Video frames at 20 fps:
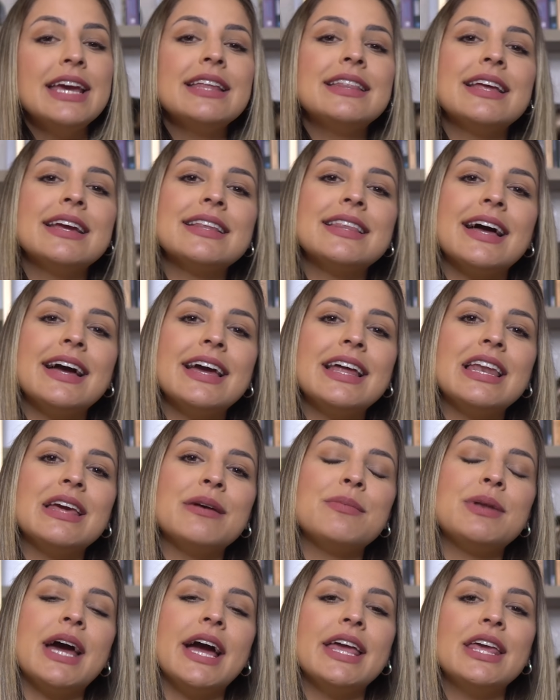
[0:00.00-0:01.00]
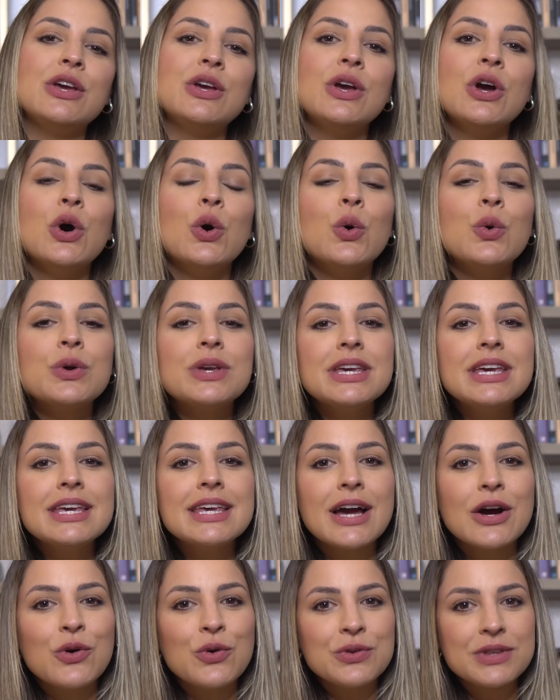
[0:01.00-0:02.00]
e tentar relembrar aí o que,
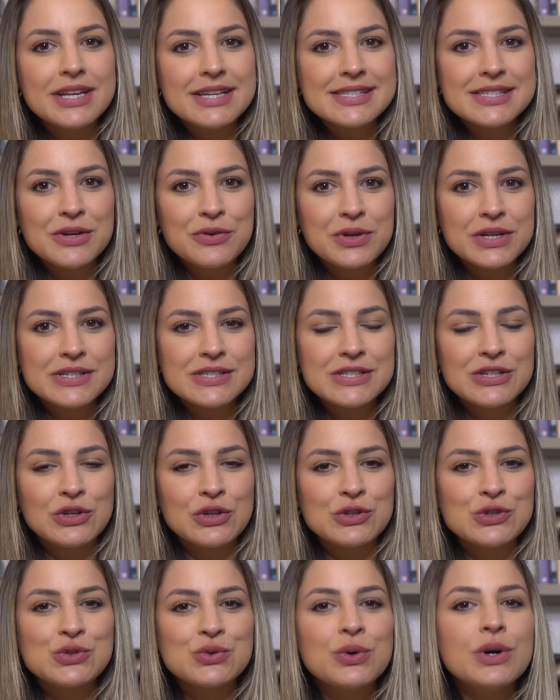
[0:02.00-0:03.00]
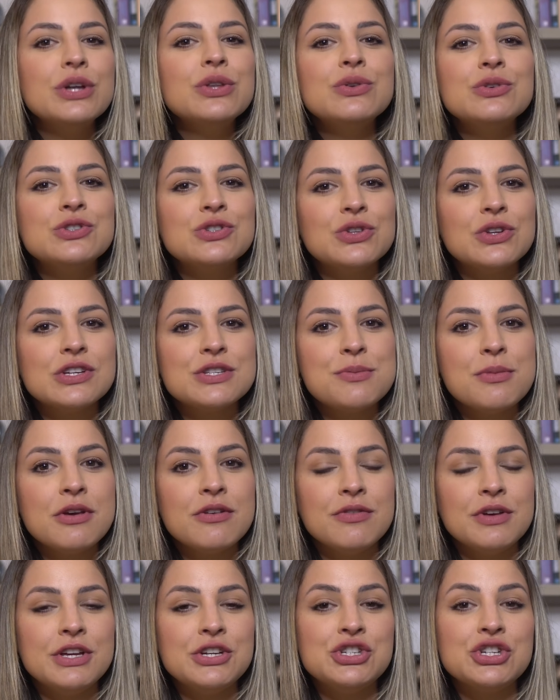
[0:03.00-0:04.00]
que aconteceu nesse nosso ano de
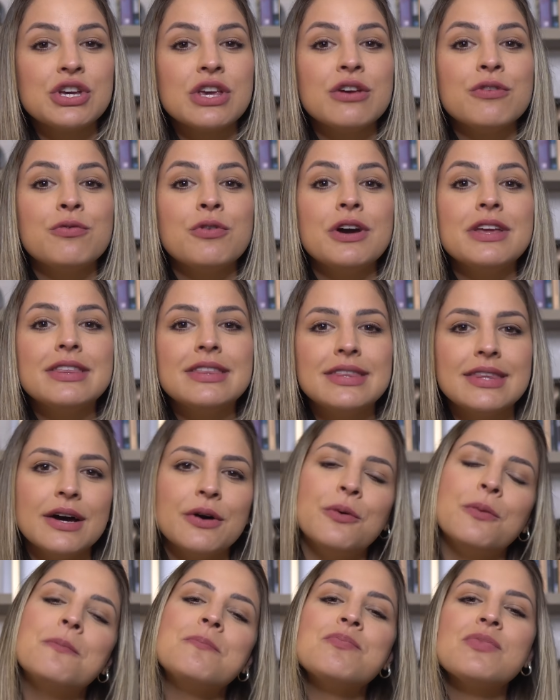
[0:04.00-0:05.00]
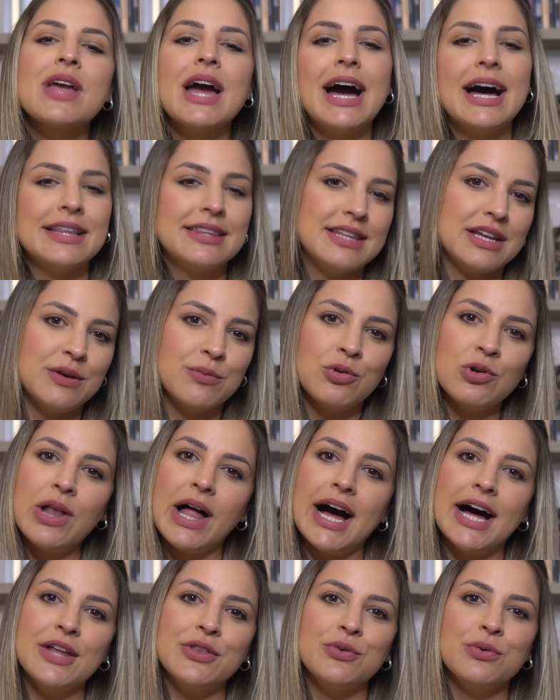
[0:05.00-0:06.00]
2020 que foi tão
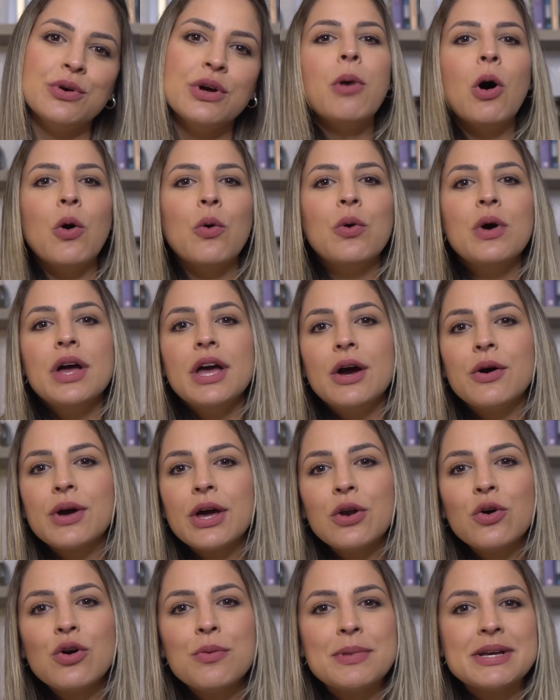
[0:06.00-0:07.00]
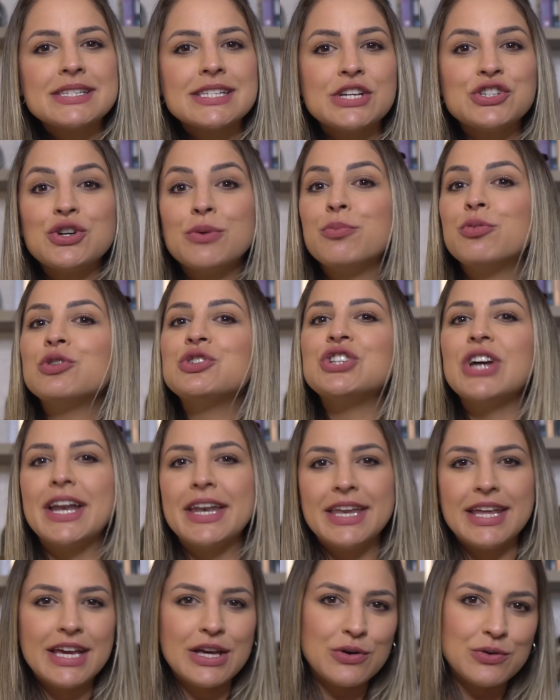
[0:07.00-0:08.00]
atribulado. Bom, eu quero começar já por
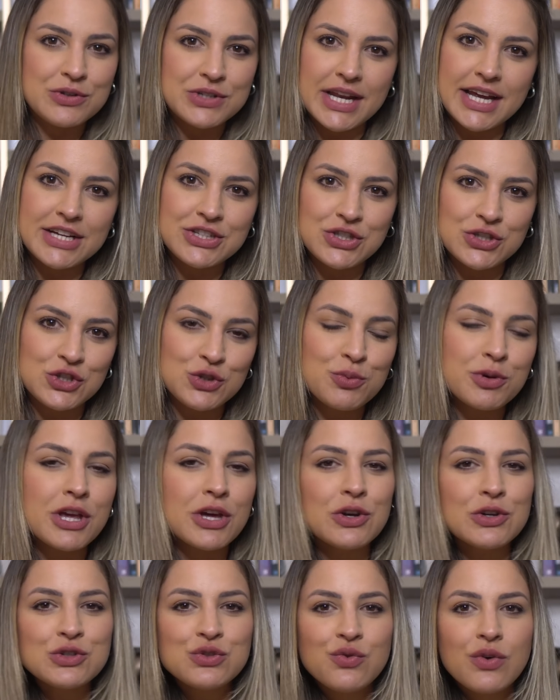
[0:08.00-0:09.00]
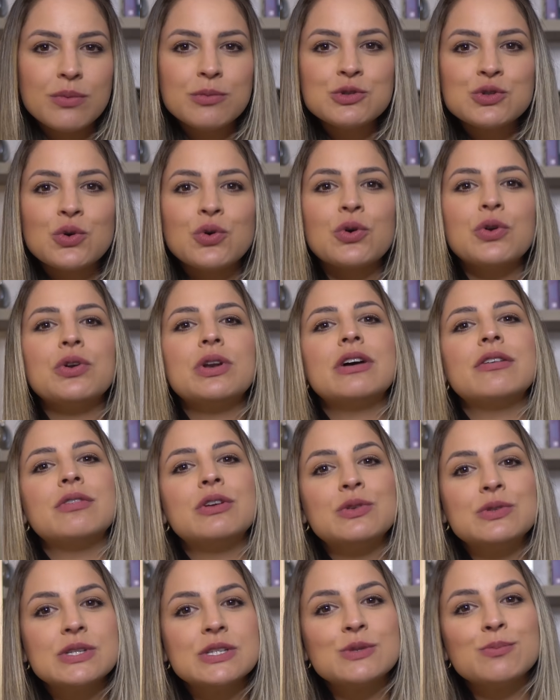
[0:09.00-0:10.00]
janeiro, né, gente? Porque nós tivemos o
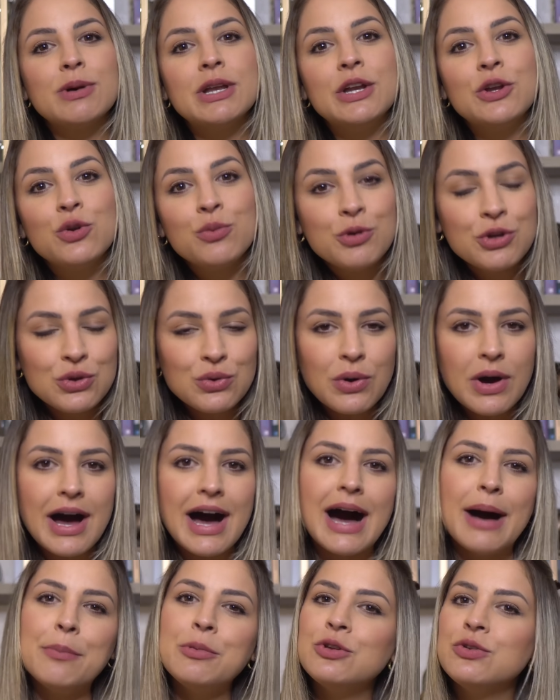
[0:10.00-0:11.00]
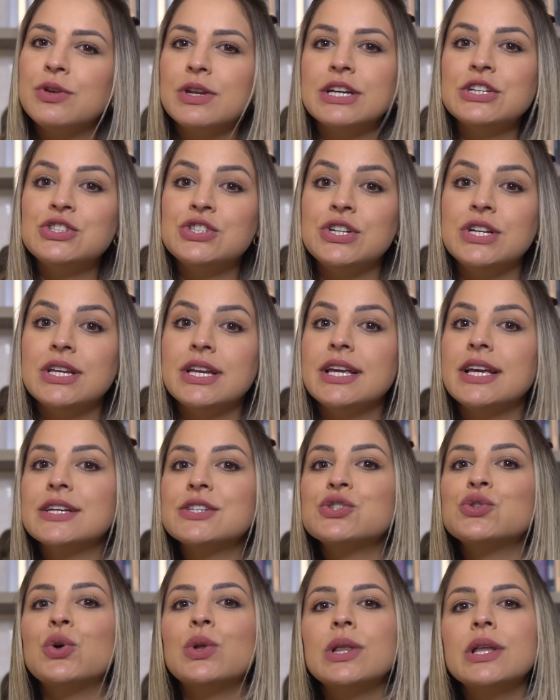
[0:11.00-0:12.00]
coronavírus se espalhando muito rápido na China e
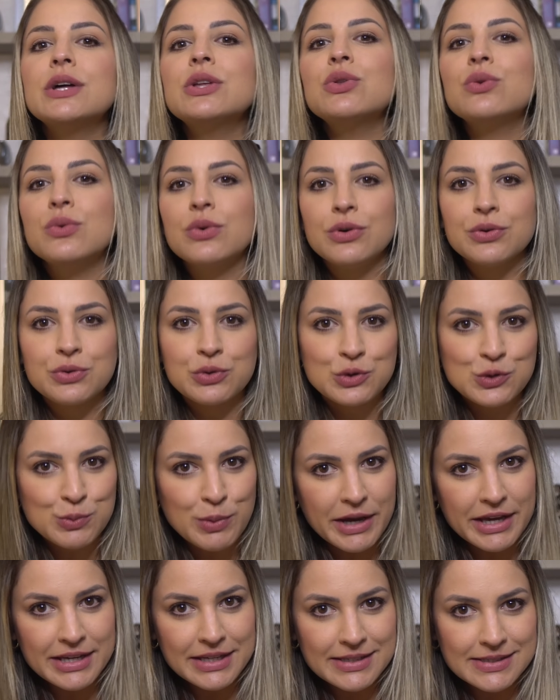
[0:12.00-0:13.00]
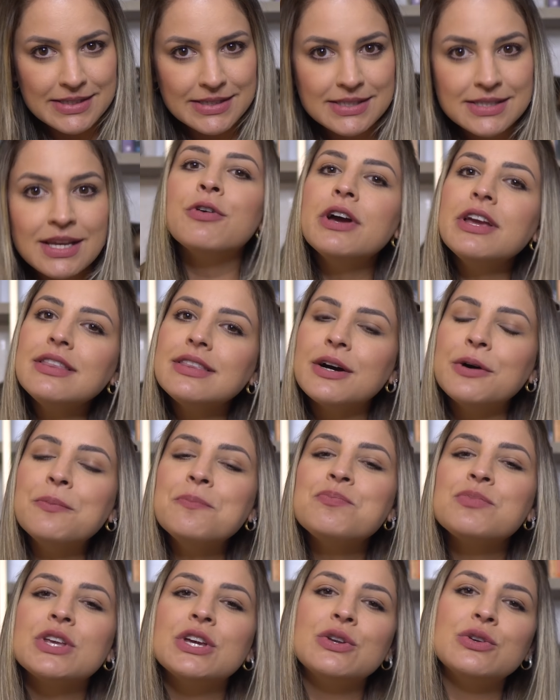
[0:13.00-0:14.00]
assolando outros países. Foi então
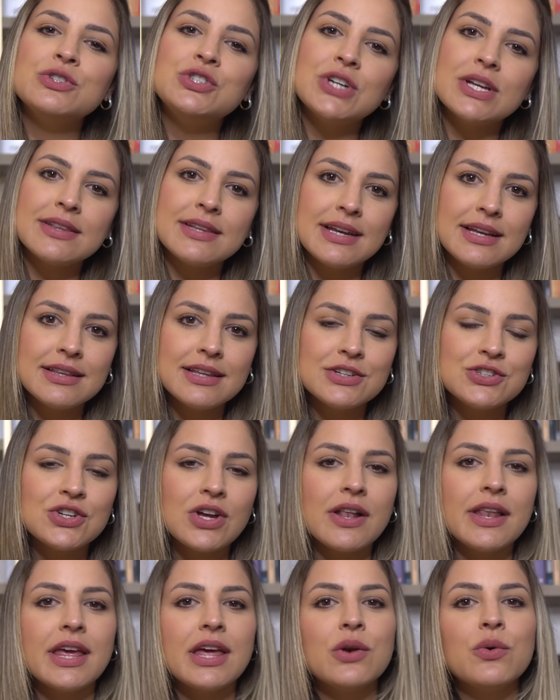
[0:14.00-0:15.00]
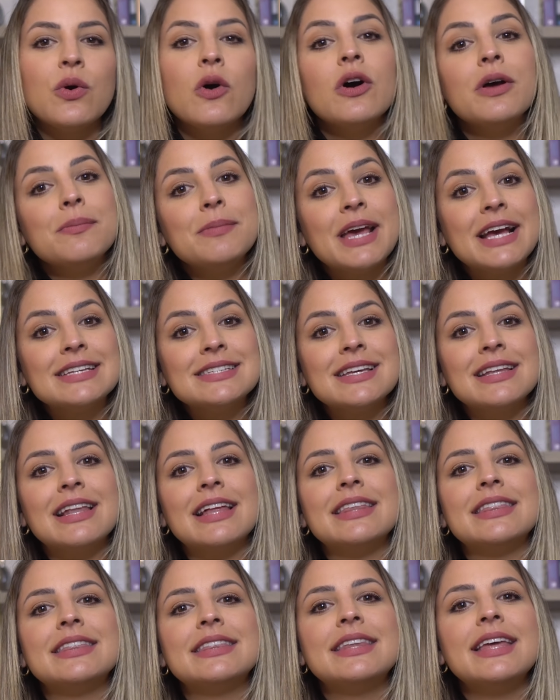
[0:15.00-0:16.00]
que no dia 30 de janeiro, a OMS
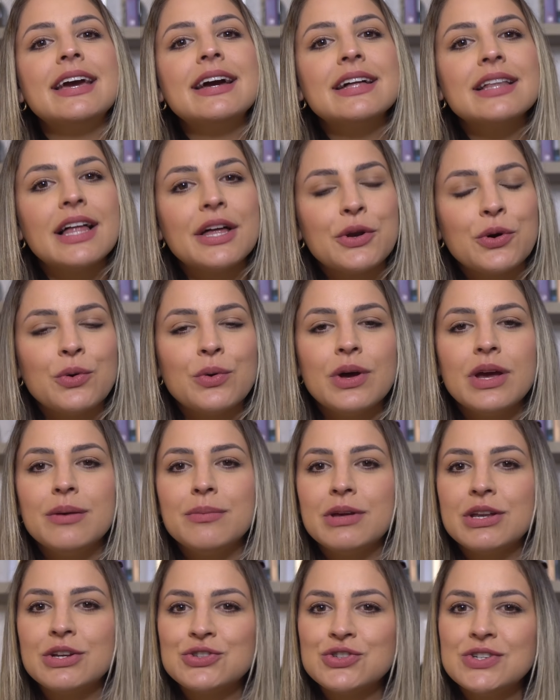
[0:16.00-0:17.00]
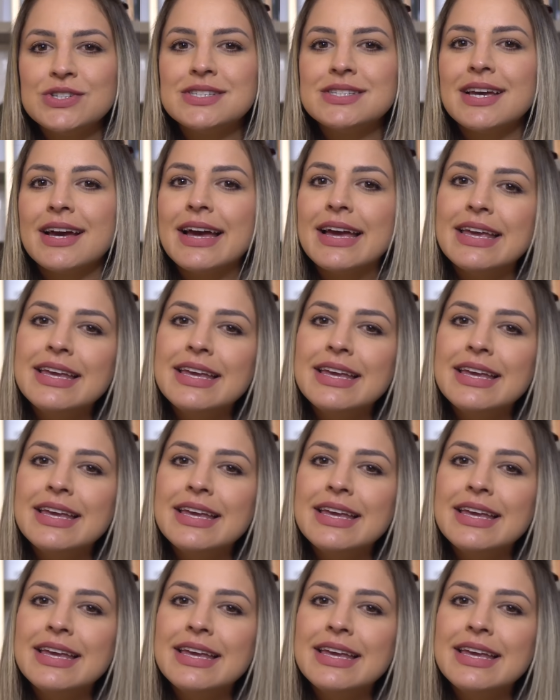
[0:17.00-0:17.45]
ela declarou emergência